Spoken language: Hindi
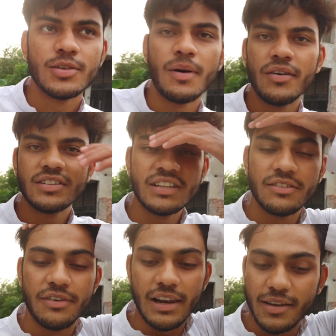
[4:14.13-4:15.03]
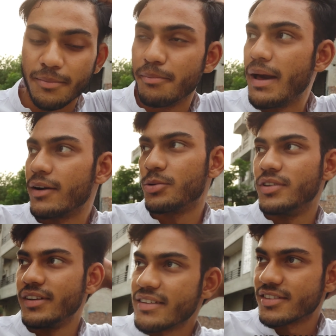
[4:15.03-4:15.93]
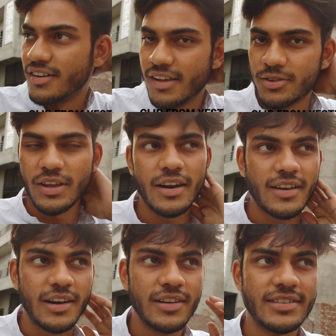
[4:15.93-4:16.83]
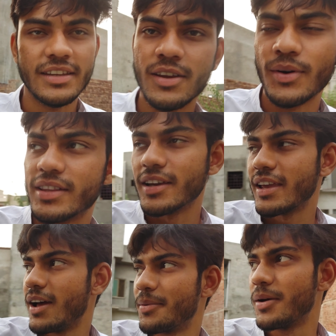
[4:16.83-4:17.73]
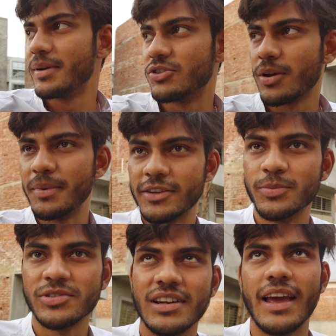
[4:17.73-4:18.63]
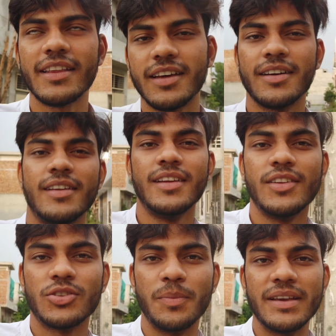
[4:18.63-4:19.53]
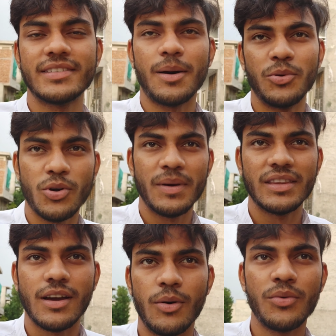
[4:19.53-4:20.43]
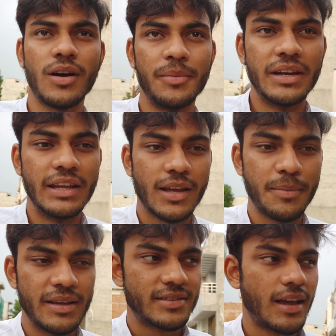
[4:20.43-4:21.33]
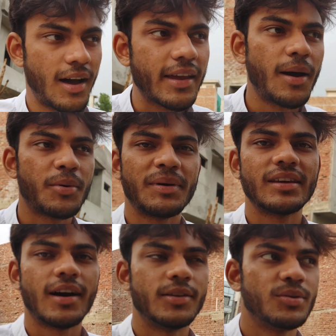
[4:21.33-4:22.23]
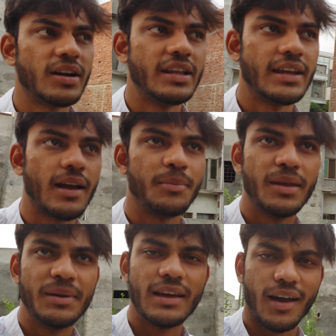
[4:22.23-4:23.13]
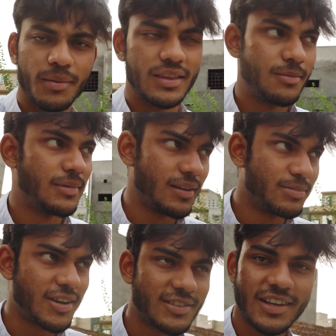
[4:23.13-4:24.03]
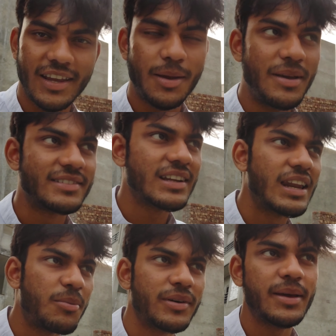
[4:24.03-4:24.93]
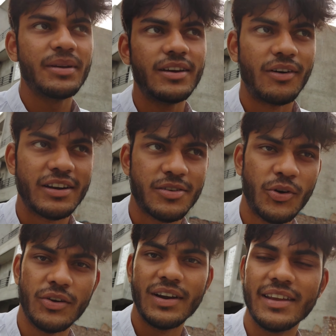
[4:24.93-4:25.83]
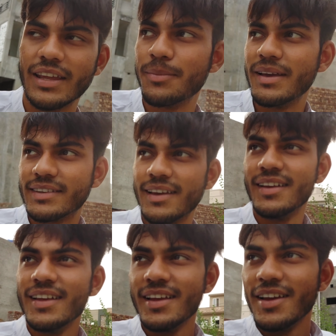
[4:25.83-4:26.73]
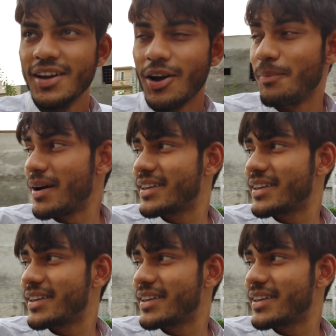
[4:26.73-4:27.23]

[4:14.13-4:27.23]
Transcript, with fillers: तो बाबा जी वेलकम बैक टू द नेक्स्ट डे तो यार कल सीन ये हुआ था कि आपका भाई जो है बेस बुस ले आया था तो बेस आप लोगों को मैं दिखाऊंगा अभी ठीक है बेस आके आपको मैं दिखा दूंगा ठीक है हमने भी लगाई हुई थी चस्क है बेस लेकिन आपको अभी दिमाग शो होने वाली नहीं बेस है